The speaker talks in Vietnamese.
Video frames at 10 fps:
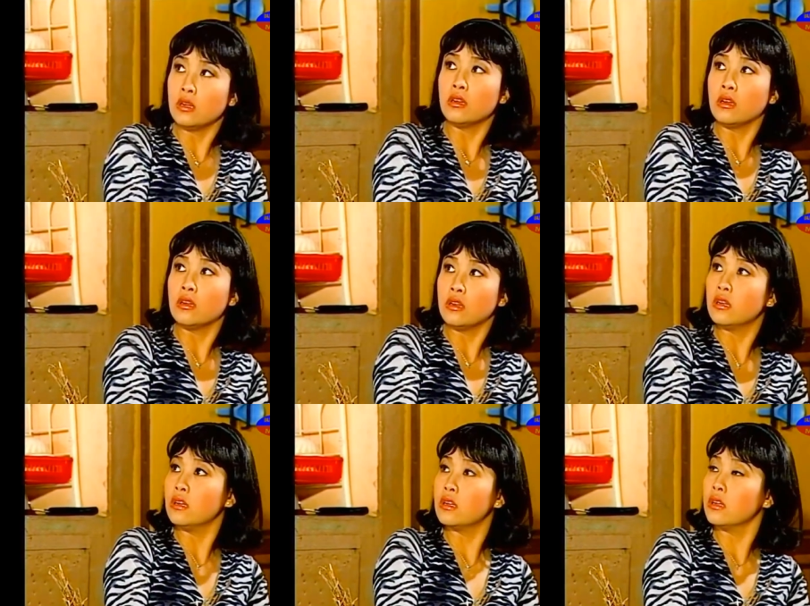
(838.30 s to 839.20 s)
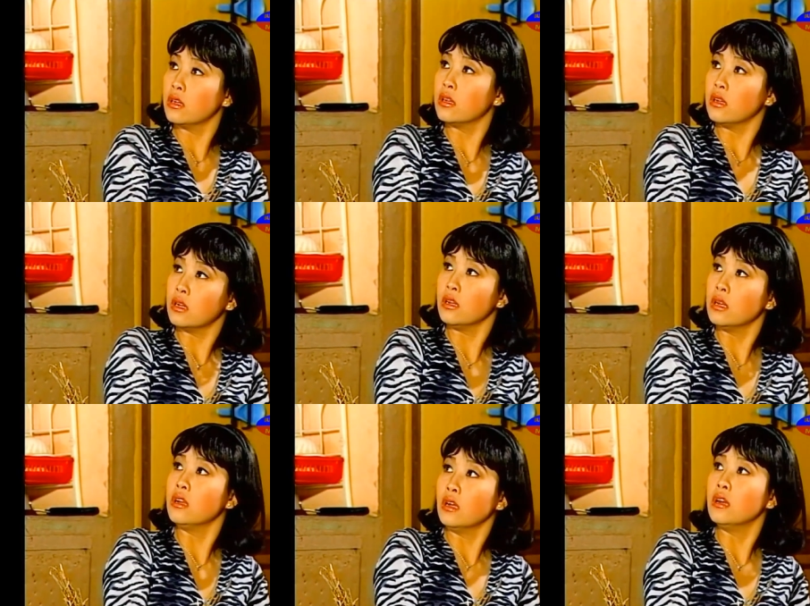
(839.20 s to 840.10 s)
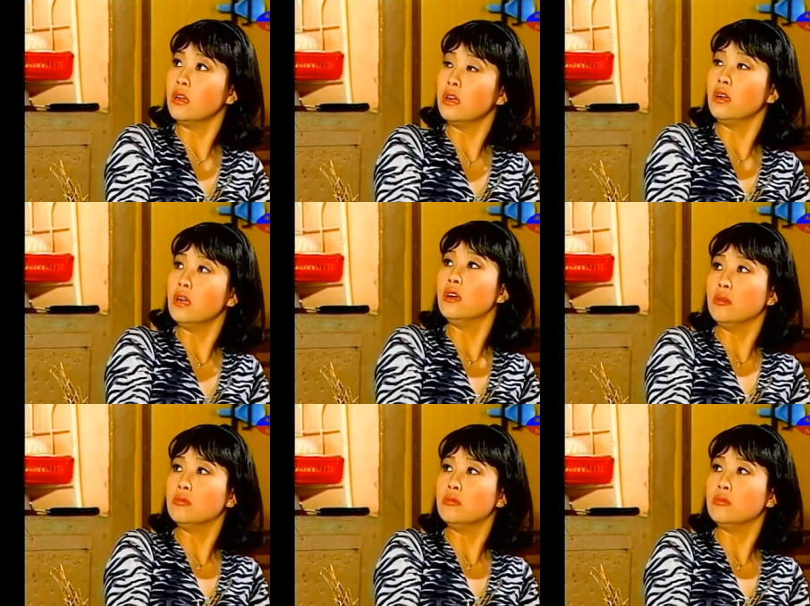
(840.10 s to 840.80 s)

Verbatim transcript: cấm tôi hoài để tôi uống đôi